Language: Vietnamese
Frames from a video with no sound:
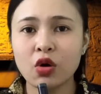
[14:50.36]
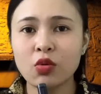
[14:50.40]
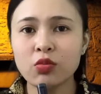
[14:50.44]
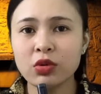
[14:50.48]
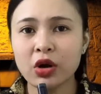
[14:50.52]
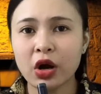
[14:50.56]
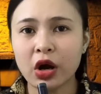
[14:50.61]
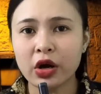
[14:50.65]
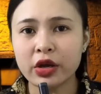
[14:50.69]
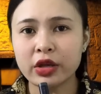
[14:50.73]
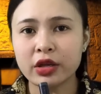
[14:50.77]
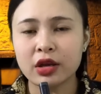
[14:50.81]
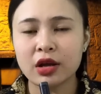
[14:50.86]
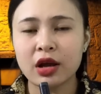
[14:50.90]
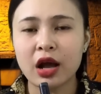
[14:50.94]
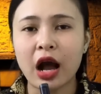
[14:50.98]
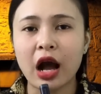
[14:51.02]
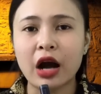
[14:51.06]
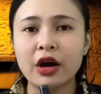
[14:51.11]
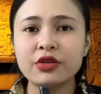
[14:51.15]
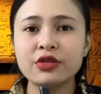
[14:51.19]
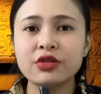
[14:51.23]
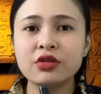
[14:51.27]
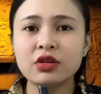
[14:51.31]
đúng rồi,
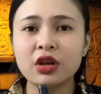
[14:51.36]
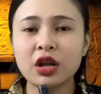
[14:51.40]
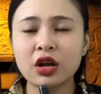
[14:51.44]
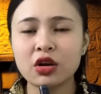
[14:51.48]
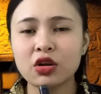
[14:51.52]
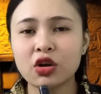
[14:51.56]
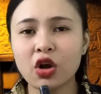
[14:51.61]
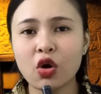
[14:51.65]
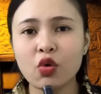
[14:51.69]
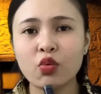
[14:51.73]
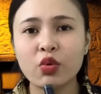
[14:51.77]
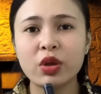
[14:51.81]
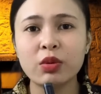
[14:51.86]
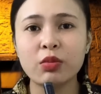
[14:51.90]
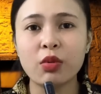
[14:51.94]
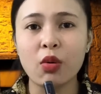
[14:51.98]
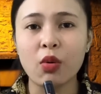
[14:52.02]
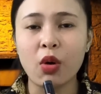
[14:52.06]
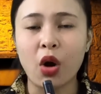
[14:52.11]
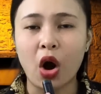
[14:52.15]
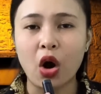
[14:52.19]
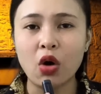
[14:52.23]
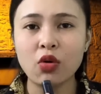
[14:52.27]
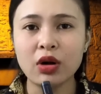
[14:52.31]
ở dưới đó nó có nguyên
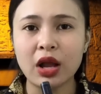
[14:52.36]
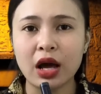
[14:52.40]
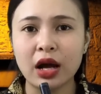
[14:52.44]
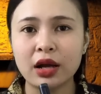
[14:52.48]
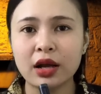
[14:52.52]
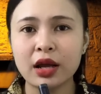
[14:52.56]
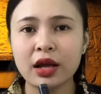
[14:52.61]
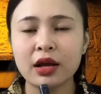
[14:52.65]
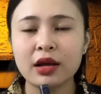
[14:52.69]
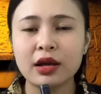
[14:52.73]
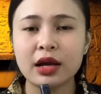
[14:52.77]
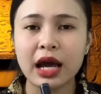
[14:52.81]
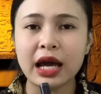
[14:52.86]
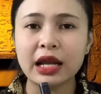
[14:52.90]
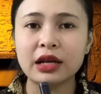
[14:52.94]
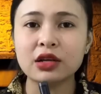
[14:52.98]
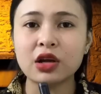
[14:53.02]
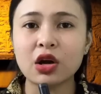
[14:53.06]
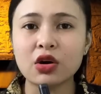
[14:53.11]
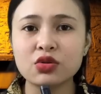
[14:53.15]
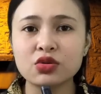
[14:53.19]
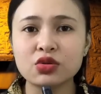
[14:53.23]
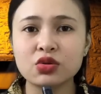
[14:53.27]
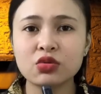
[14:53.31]
một ổ lợn á,
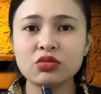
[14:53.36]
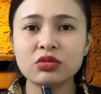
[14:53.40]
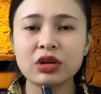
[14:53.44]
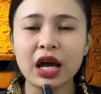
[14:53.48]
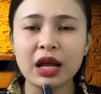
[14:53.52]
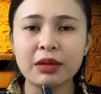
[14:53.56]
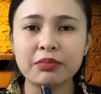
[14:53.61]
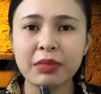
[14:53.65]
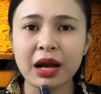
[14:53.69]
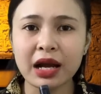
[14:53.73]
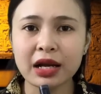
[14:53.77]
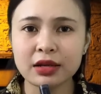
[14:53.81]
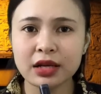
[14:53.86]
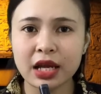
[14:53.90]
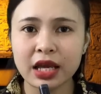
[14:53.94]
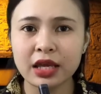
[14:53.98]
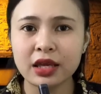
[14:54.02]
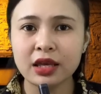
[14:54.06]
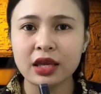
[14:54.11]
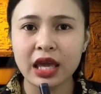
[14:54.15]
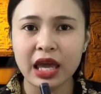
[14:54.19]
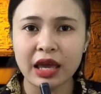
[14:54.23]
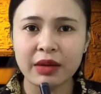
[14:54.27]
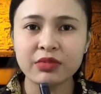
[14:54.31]
anh coi xuống đó anh bắt
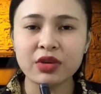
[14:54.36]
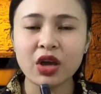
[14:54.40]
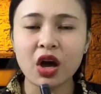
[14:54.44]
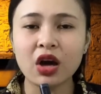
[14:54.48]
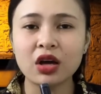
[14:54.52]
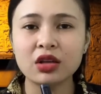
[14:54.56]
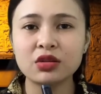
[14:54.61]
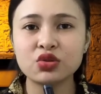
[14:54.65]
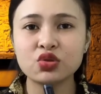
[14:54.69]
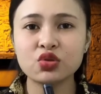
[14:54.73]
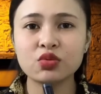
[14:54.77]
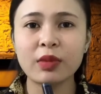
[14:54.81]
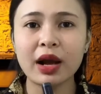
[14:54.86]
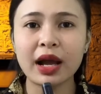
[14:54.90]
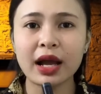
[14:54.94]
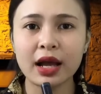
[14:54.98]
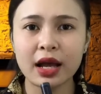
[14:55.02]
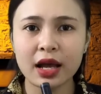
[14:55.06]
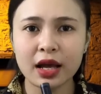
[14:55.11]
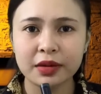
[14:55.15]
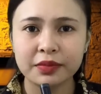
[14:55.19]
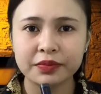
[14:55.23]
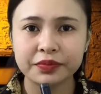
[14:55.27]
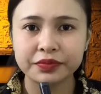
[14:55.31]
đi, em cho anh xuống
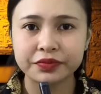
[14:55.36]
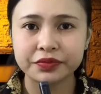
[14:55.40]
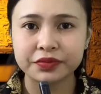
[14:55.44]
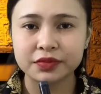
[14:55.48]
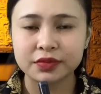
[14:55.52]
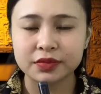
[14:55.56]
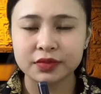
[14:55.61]
bắt á.